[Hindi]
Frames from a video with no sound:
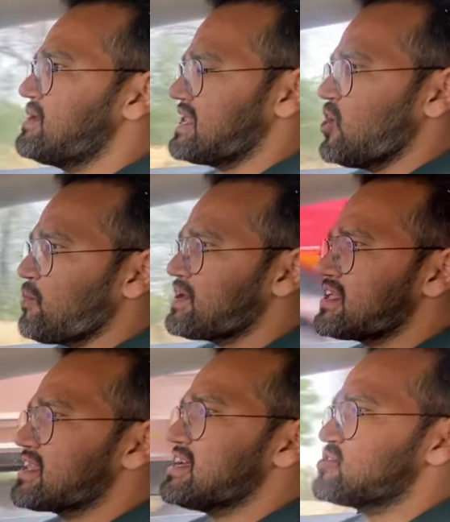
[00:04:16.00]
मेरा
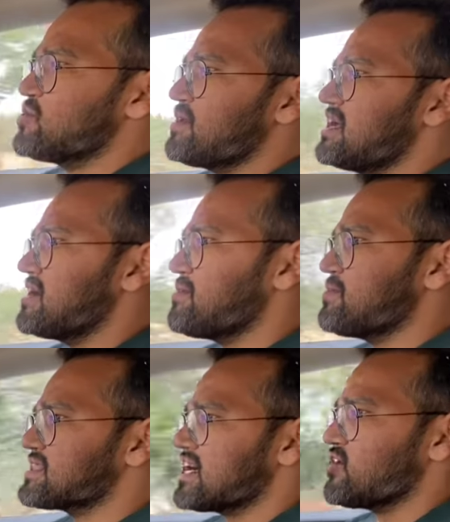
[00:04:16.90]
ओपिनियन है जो मैं अभी
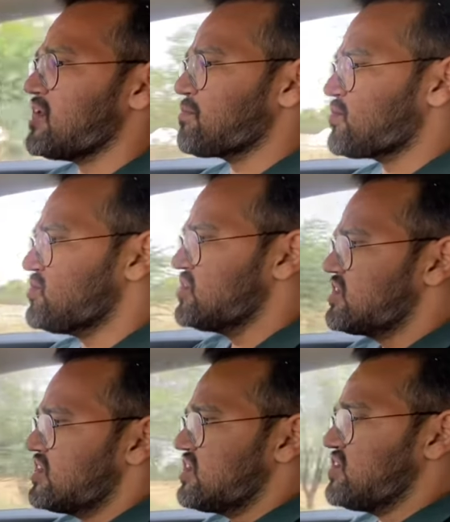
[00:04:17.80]
बता रहा हूँ
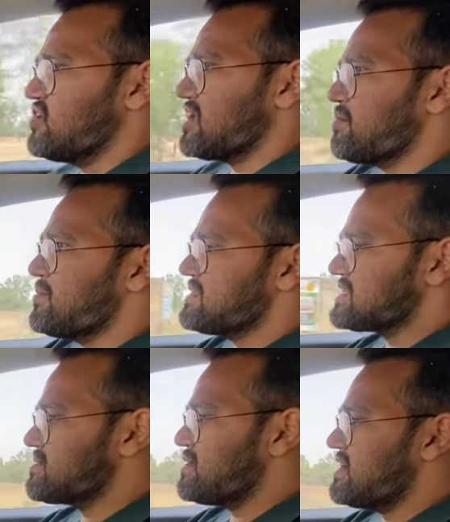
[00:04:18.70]
आपको और अभी भी
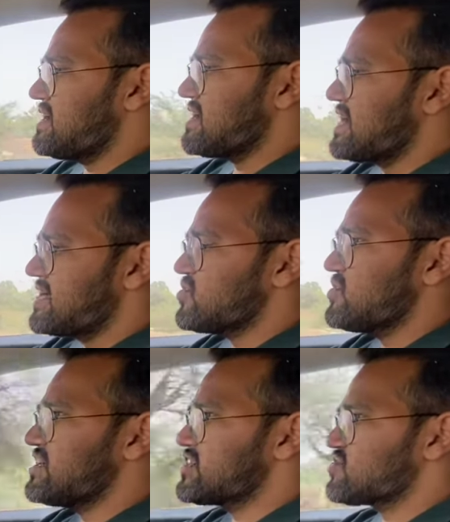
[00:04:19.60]
जैसे मैं गाड़ी को
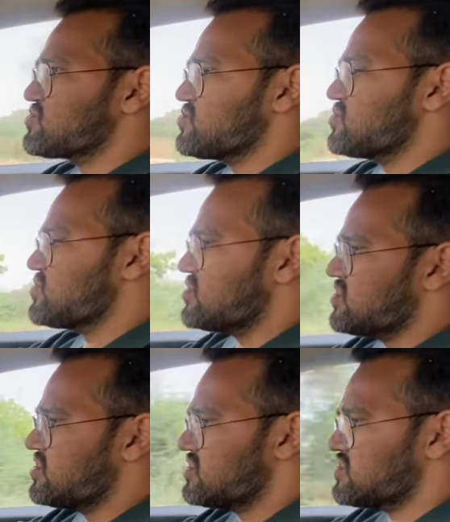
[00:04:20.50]

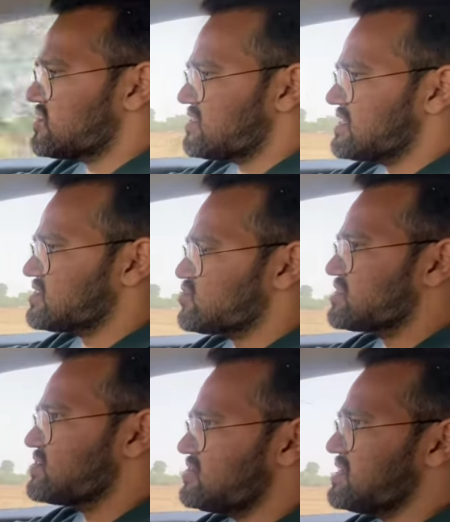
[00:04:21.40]
110 तो
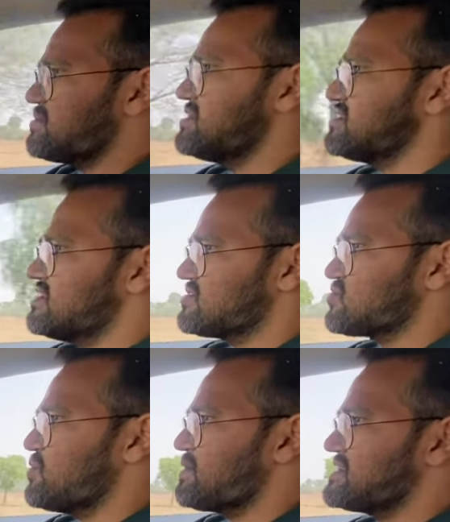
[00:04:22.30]
नहीं हुई अभी
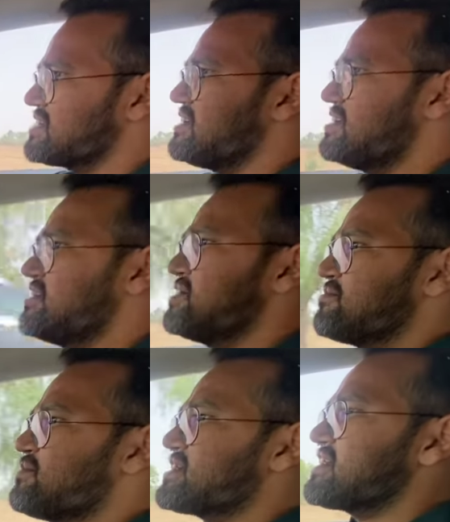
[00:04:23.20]
100 प्लस है
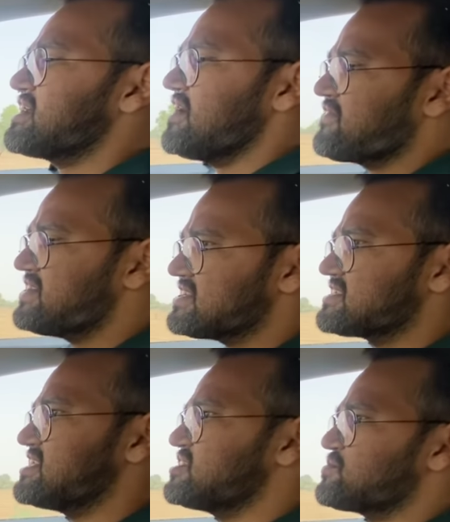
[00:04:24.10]
बट काफ़ी
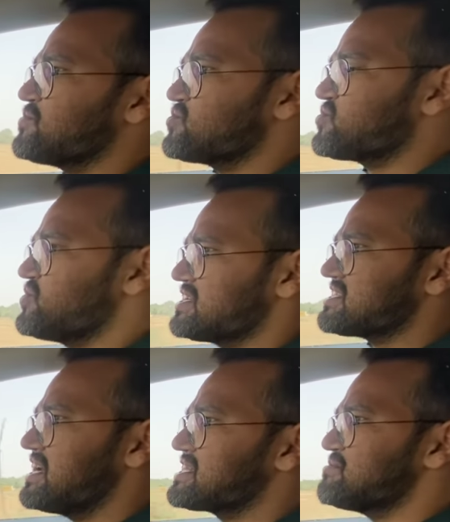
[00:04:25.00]
अच्छा रिस्पॉन्स जो है
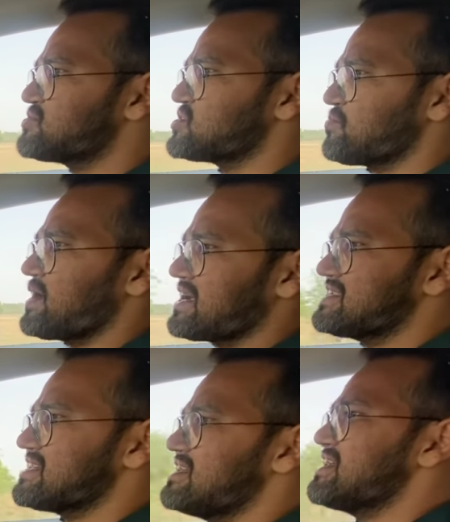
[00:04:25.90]
इसका एकदम चिपक
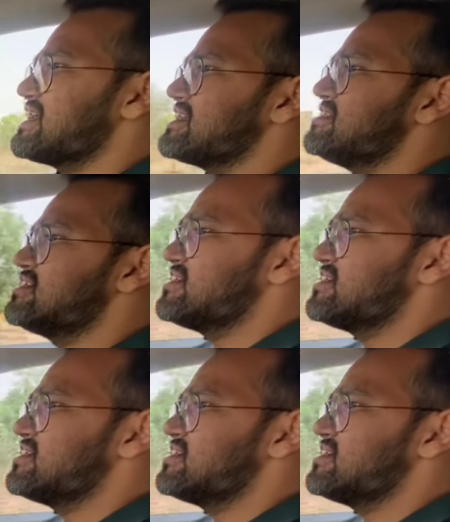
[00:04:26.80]
के चल रही है गाड़ी